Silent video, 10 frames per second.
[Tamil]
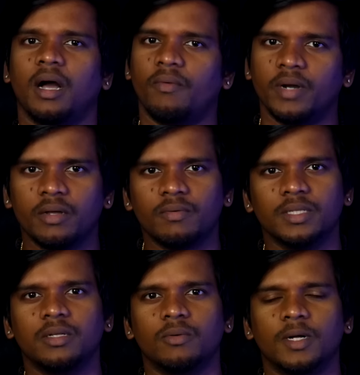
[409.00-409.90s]
அவனாக
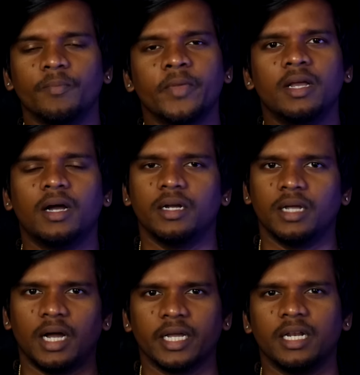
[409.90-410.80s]
வந்துடுவான் அண்ட்
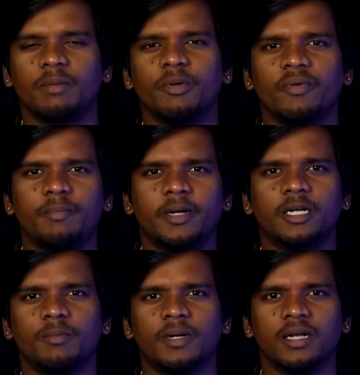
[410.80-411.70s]
அங்கே எல்லாருமே வெயிட்
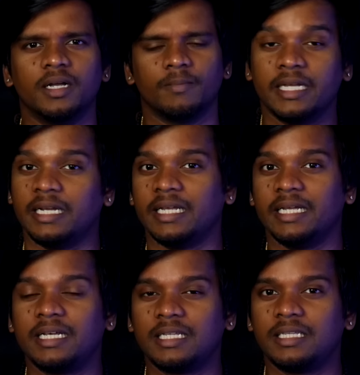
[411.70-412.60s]
பண்ணிட்டு இருப்பாங்க ஏன்னா
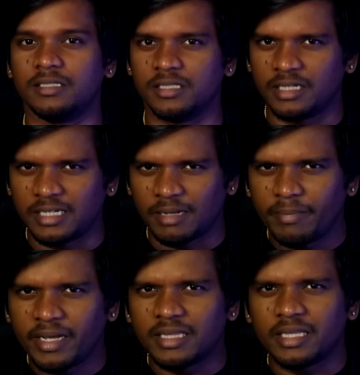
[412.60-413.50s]
எனக்கு தெரிஞ்சு நம்ம
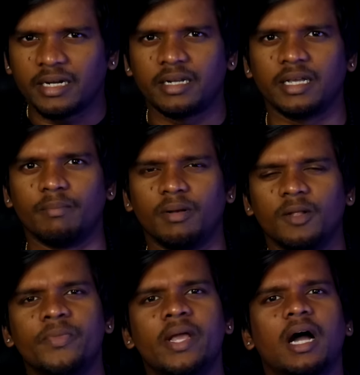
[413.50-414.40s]
இங்கே தேடுற கேப்ல
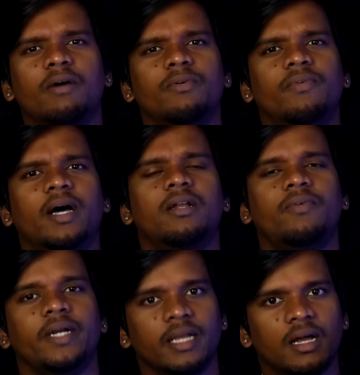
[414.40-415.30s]
அவன் வேறு
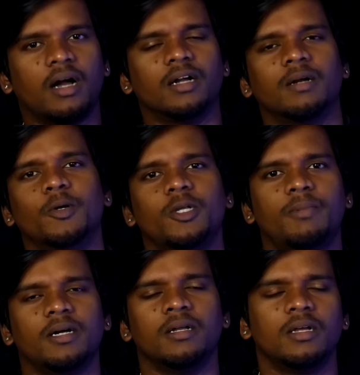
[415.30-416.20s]
வழியாக அங்கே
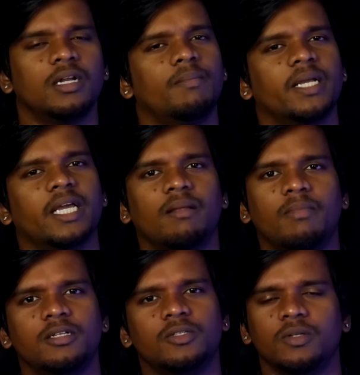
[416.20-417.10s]
போயிருப்பான் நம்ம
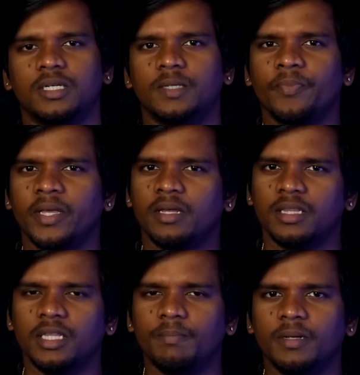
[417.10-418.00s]
கிளம்பலான்னு சொல்லிட்டு
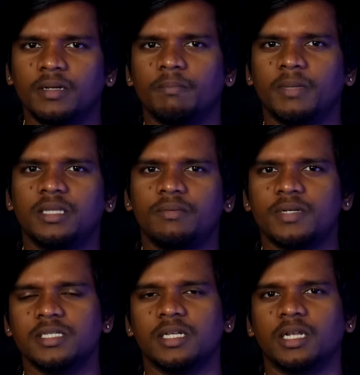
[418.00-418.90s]
தீபக் மற்ற
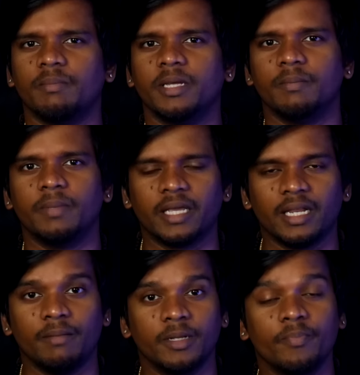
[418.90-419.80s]
ஃப்ரெண்ட்ஸ் எல்லாருமே இப்போ
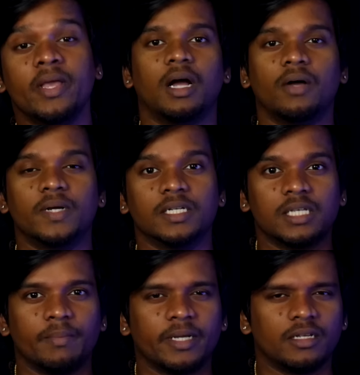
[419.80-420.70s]
கிளம்பி அவங்க
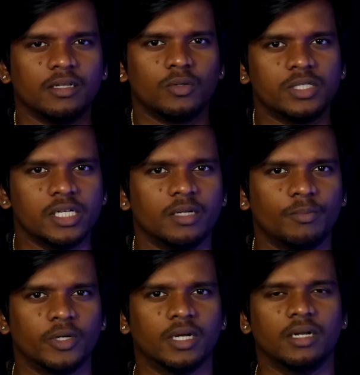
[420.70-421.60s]
சமைக்கிறதுக்கு ஒரு செட்டப்
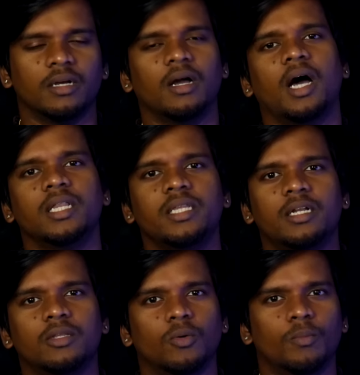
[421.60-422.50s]
போட்டாங்களே அந்த
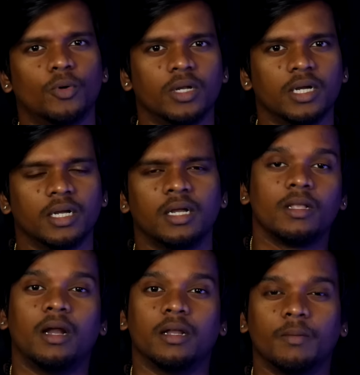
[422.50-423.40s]
இடத்துக்கும் போகிறாங்க
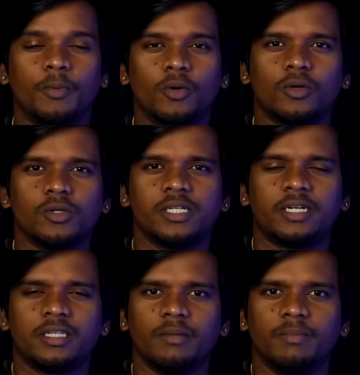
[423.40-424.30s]
அண்ட் அங்கே போன கொஞ்ச நேரத்துல